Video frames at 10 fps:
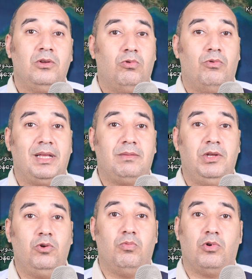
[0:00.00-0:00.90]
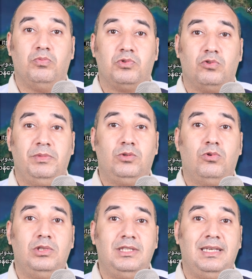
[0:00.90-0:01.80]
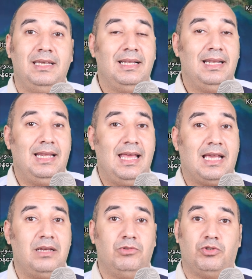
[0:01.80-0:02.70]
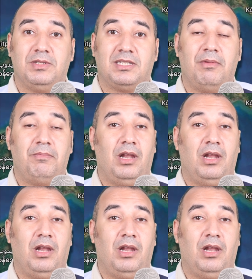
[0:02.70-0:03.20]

ومات منهم 500 جندي لكن مش بسبب